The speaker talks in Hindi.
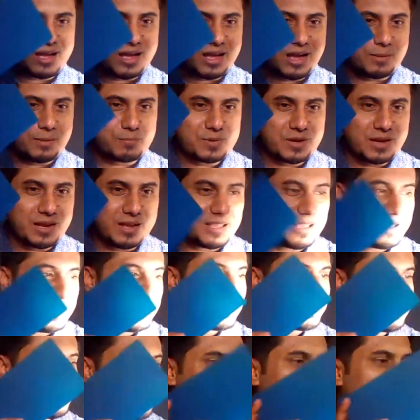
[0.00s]
आपका
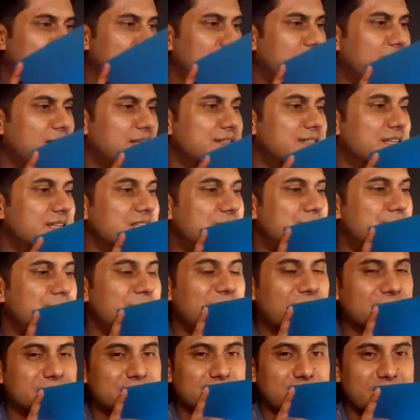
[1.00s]
इस तरीके का जेल्स भी
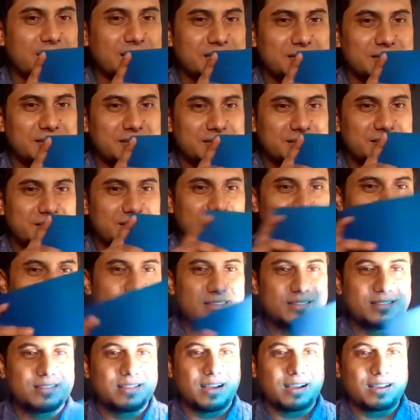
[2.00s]
आता है
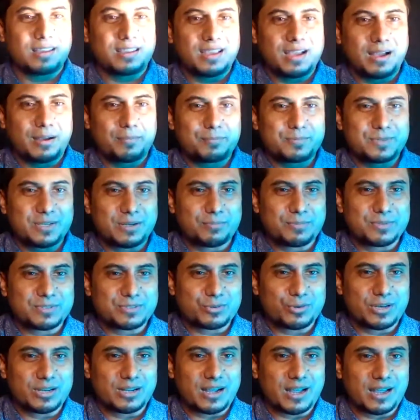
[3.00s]
ताकि आप जब
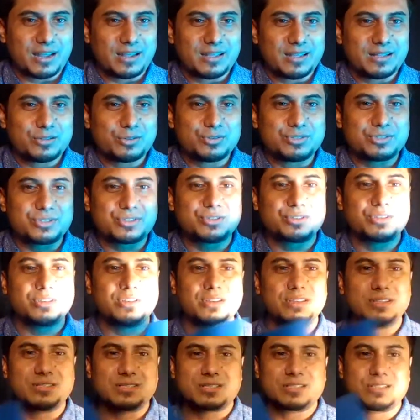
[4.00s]
इसको लगाएंगे तो इस
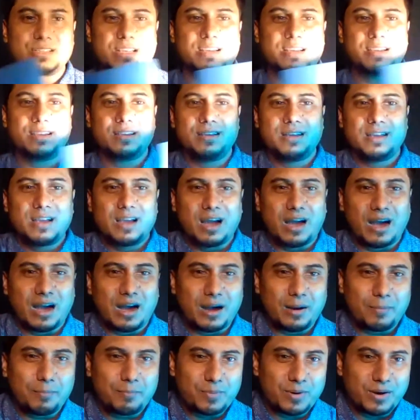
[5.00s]
इससे
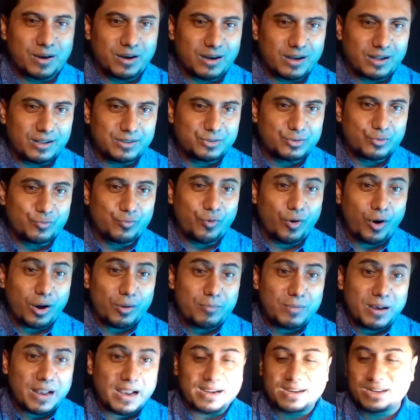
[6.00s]
आप uh, जो
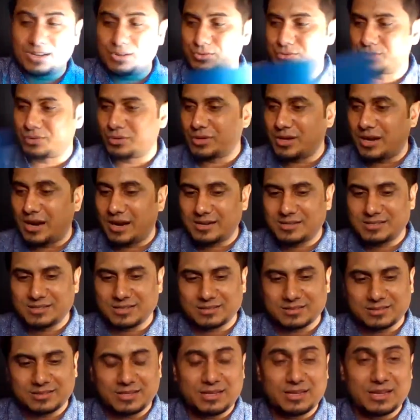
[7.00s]
वार्म लाइट है उसको काट
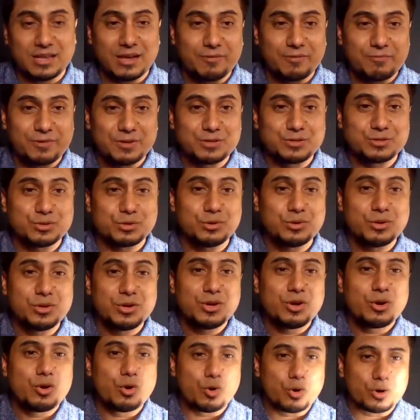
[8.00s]
सकते हैं या फिर जो
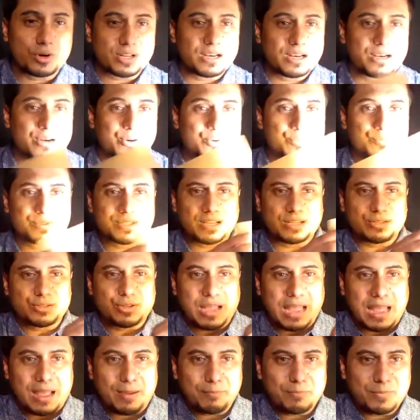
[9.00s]
होटल रूम्स का जो
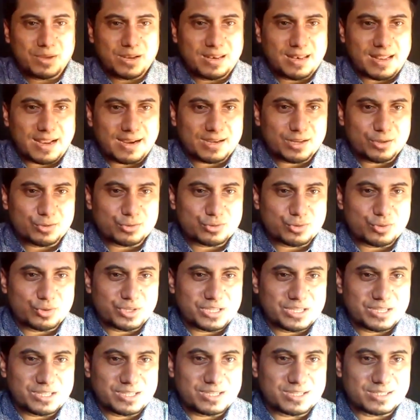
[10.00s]
एम्बल लाइट है उसको
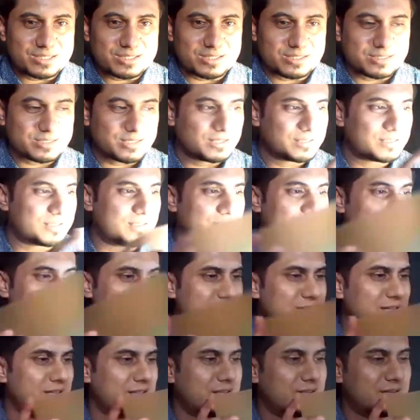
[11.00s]
रिक्रिएट कर सकते हैं
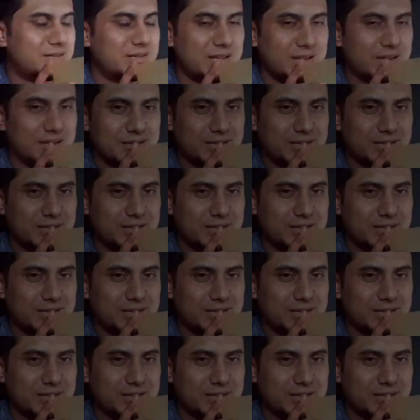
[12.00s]
इसके अंदर डाल